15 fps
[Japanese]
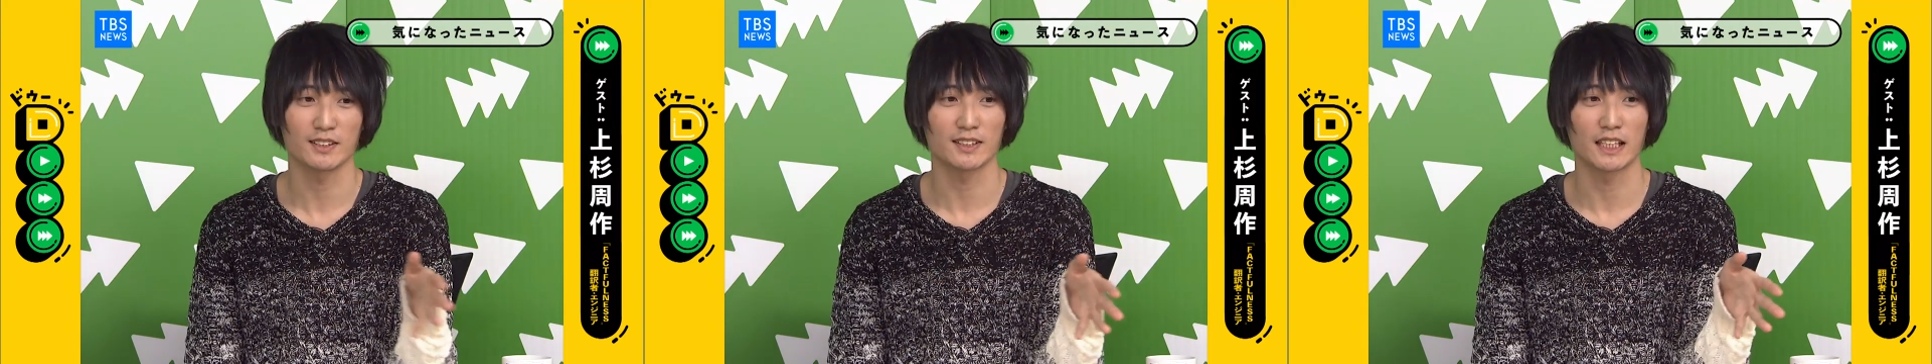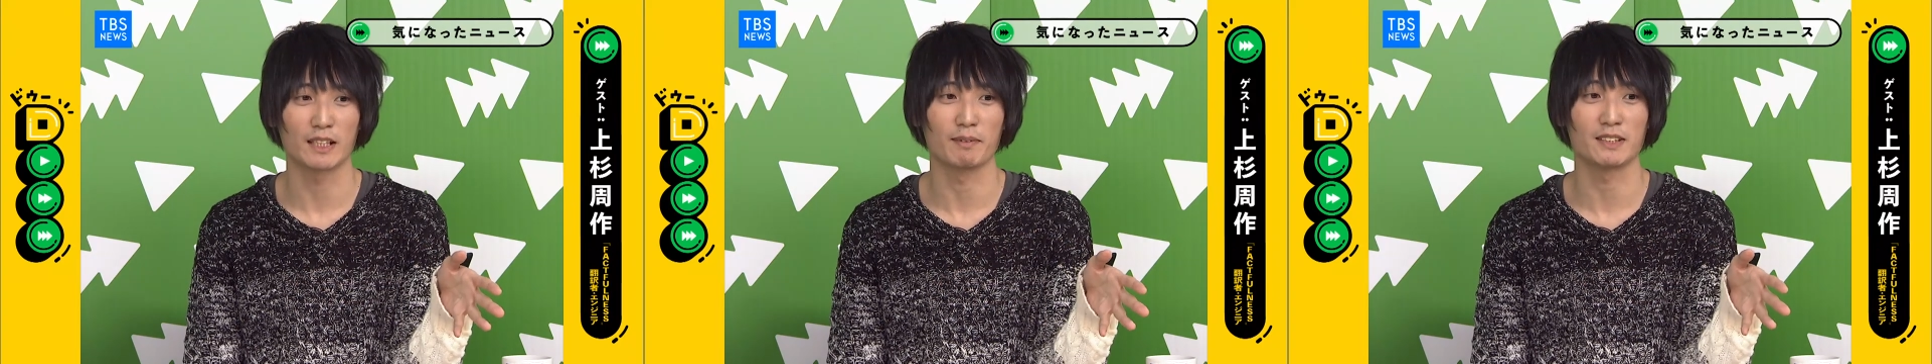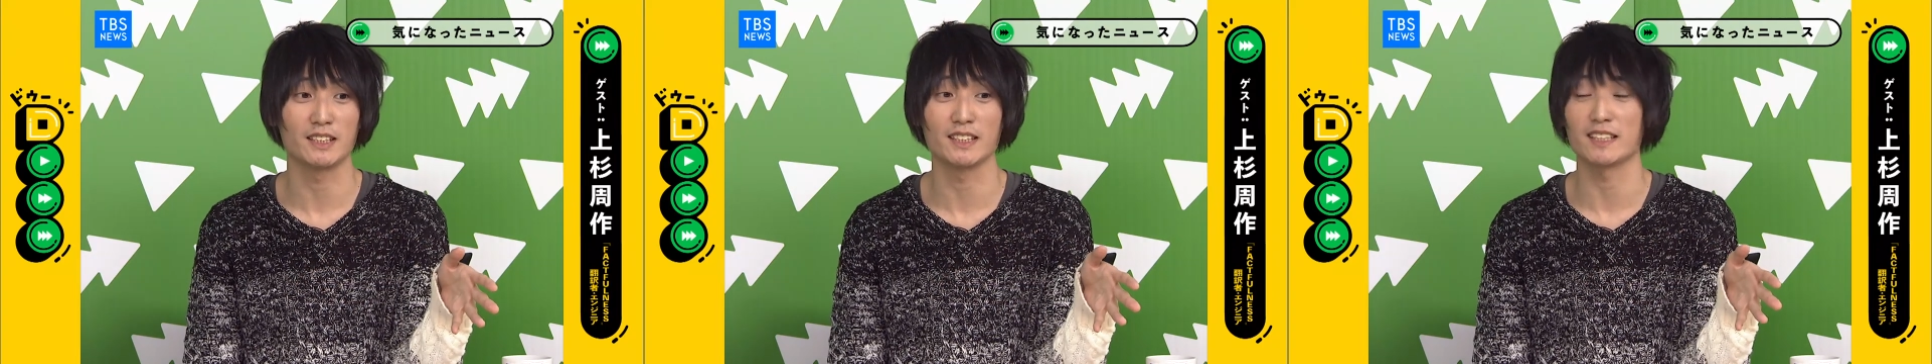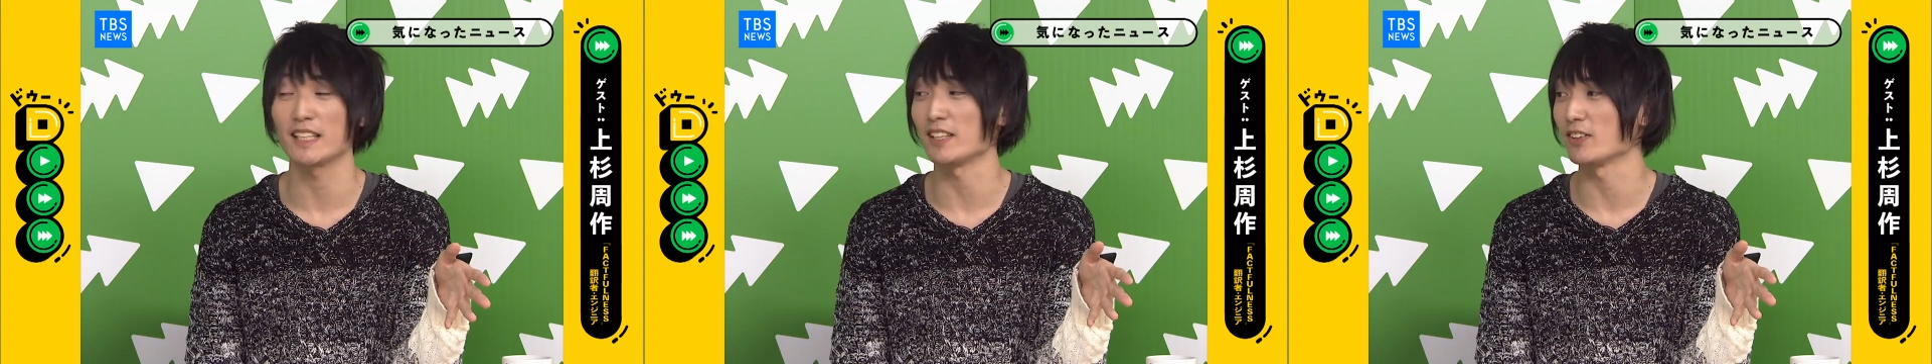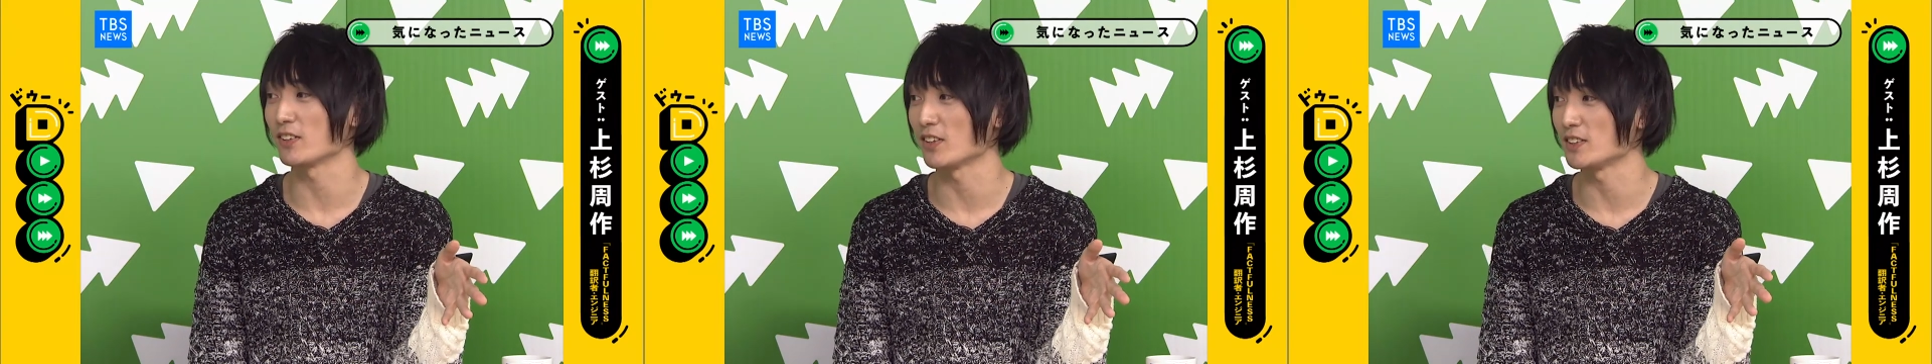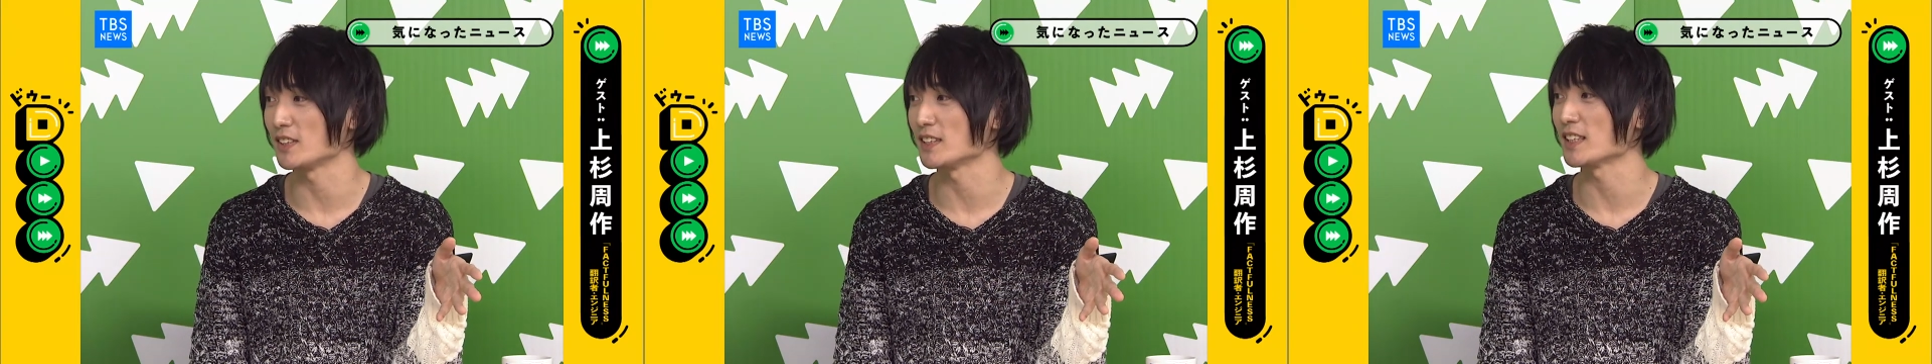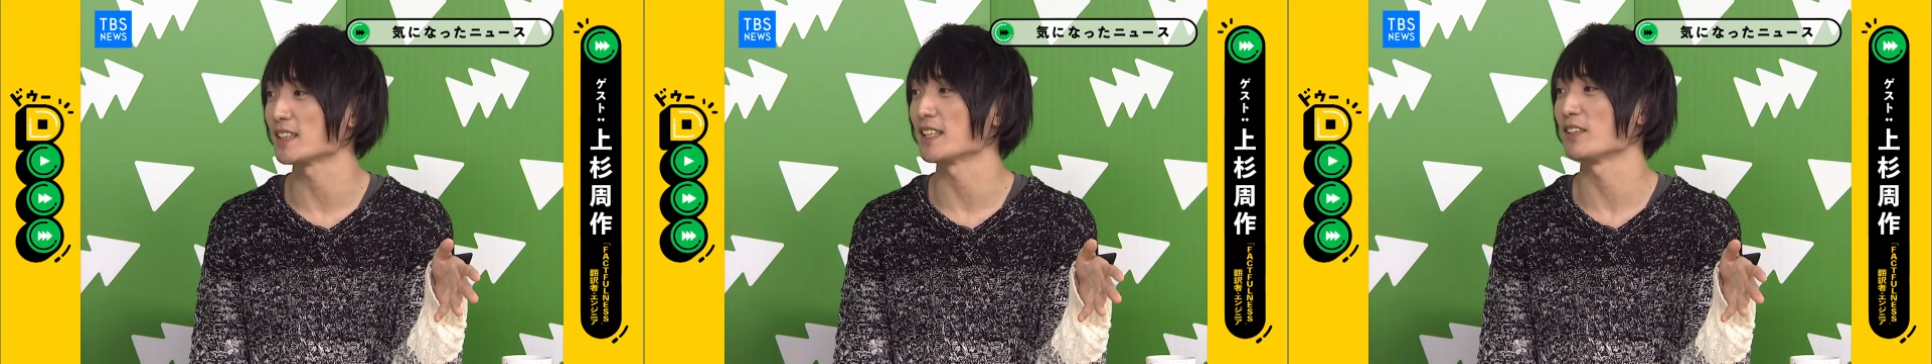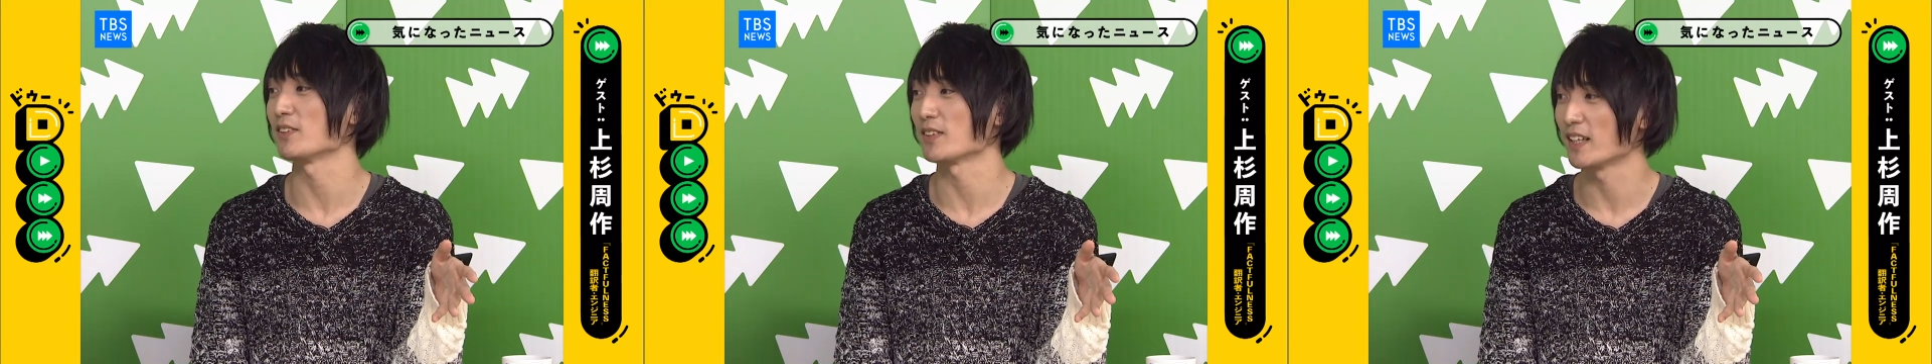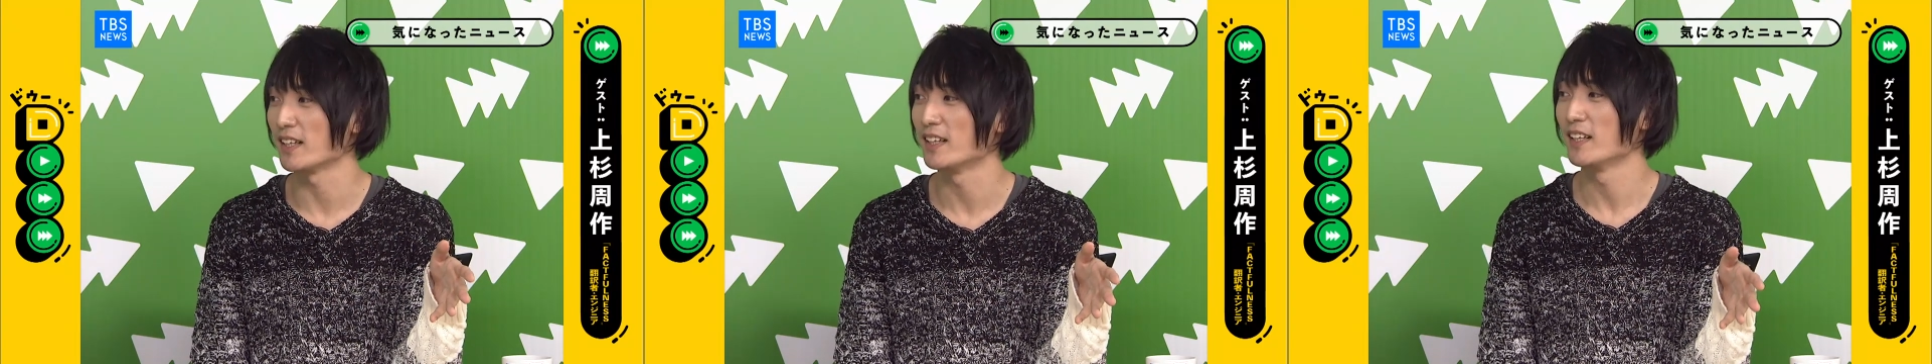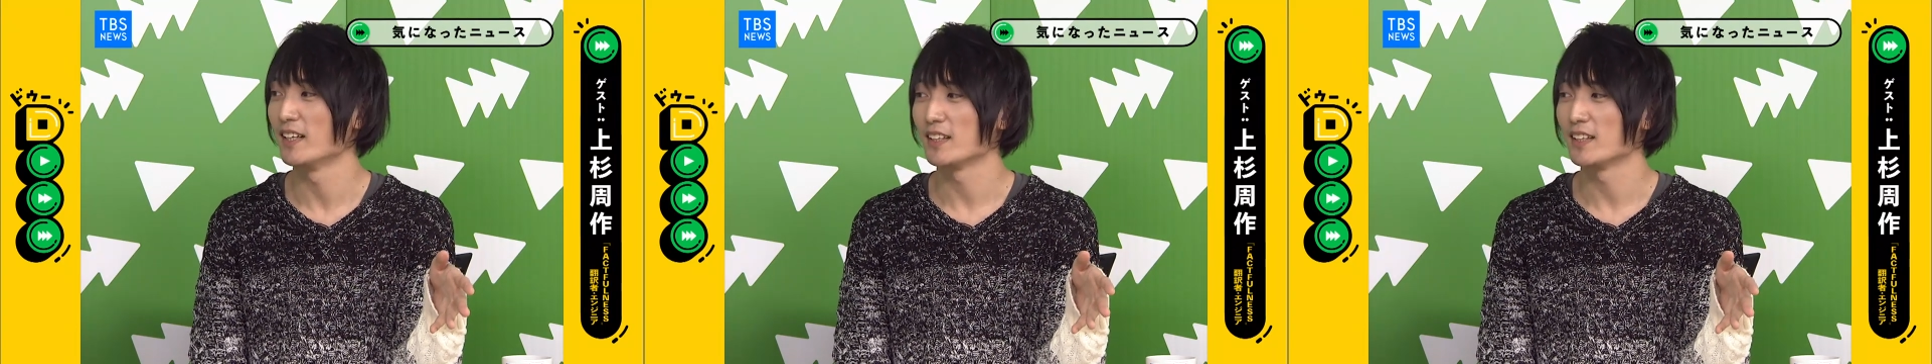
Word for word: 例えば「進撃の巨人」だったりとか、